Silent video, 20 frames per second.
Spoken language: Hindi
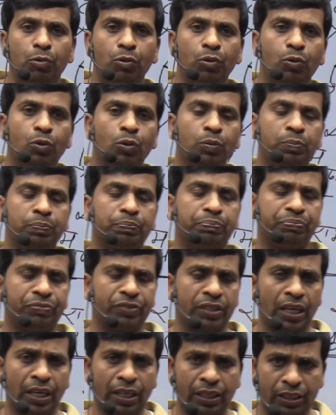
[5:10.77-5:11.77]
अब उनको
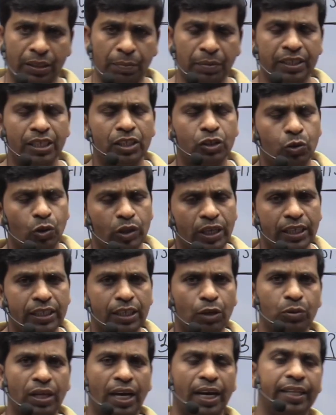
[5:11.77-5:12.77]
समझिए
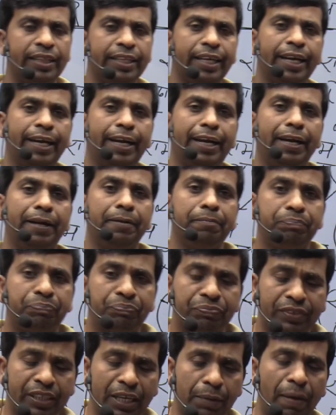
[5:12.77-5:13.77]
छोटा सा उदाहरण दे रहे हैं
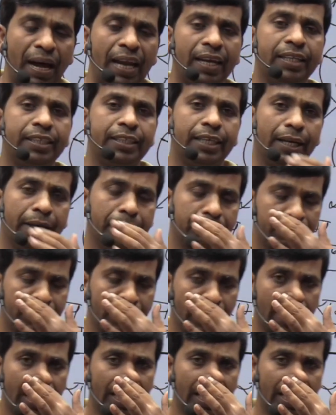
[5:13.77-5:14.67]
कि मान लीजिए